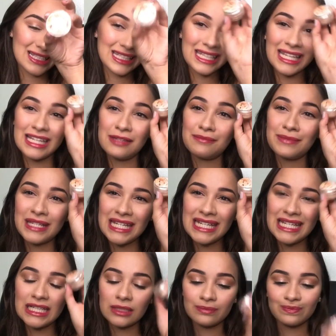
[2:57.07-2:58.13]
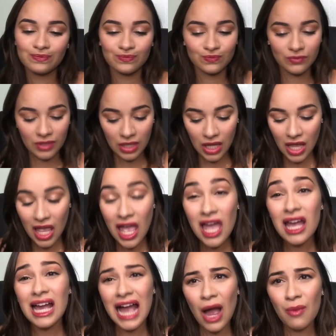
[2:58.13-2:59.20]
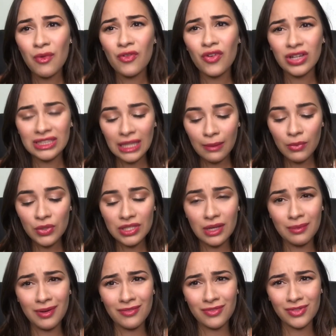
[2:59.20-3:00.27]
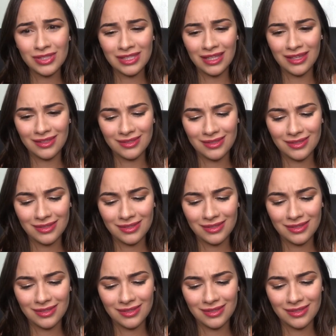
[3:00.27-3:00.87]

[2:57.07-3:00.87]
que ele brilha. Calma, eu vou até mostrar pra vocês,